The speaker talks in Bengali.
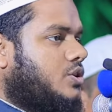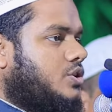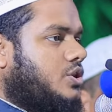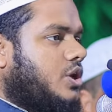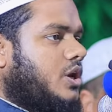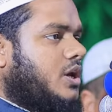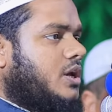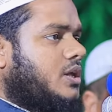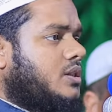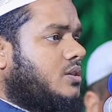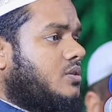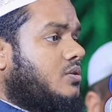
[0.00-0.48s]

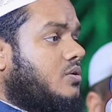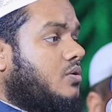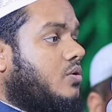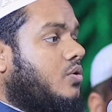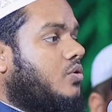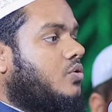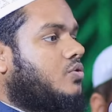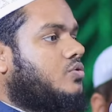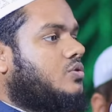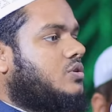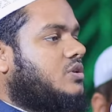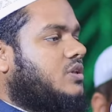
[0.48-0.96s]
তিন
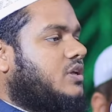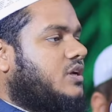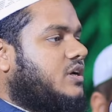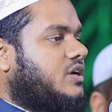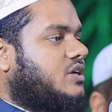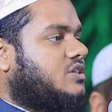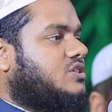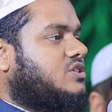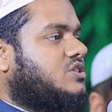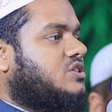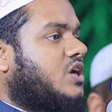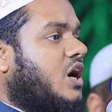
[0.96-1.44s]
গুণ
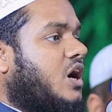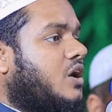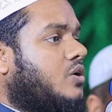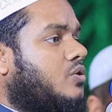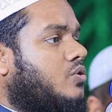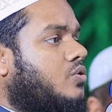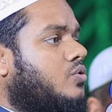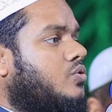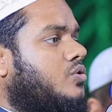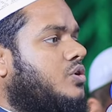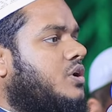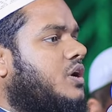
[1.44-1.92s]
থেকে চার
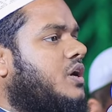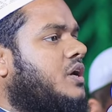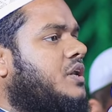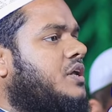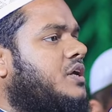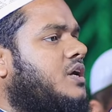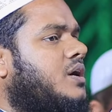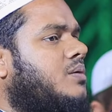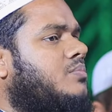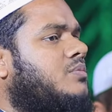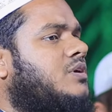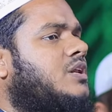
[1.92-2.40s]
গুণ
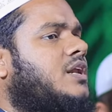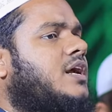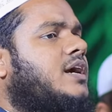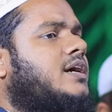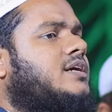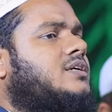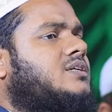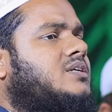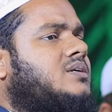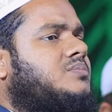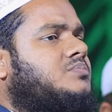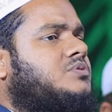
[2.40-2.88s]
এরিয়া মিলে
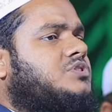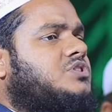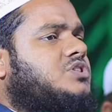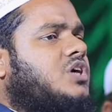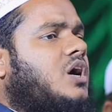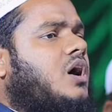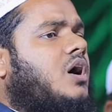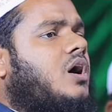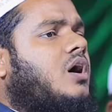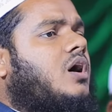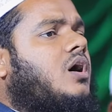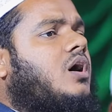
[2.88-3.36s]
একটা
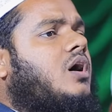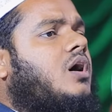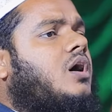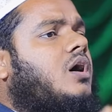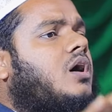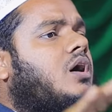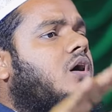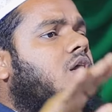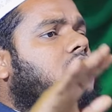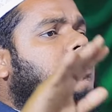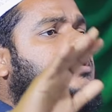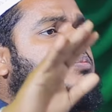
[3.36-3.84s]

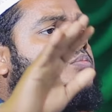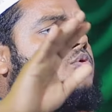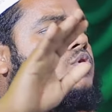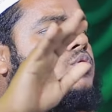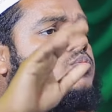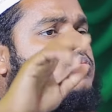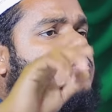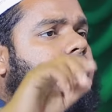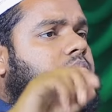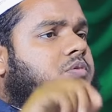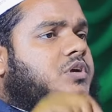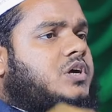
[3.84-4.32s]
বিশাল
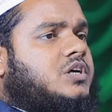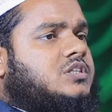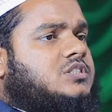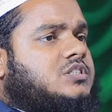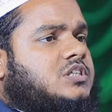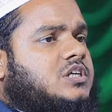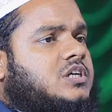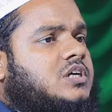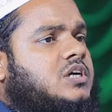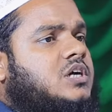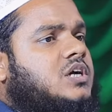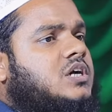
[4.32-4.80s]
মরুভূমি
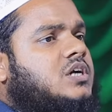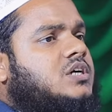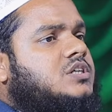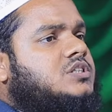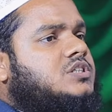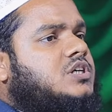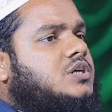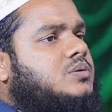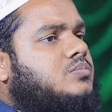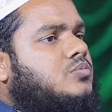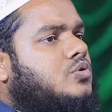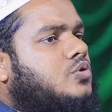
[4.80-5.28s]
আছে
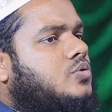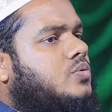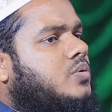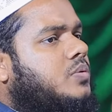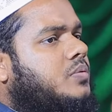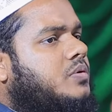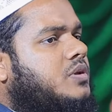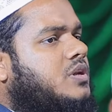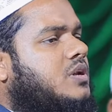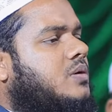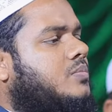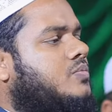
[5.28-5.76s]
সেই
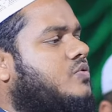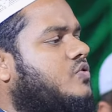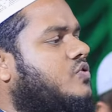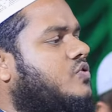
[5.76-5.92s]
মরুভূমির নাম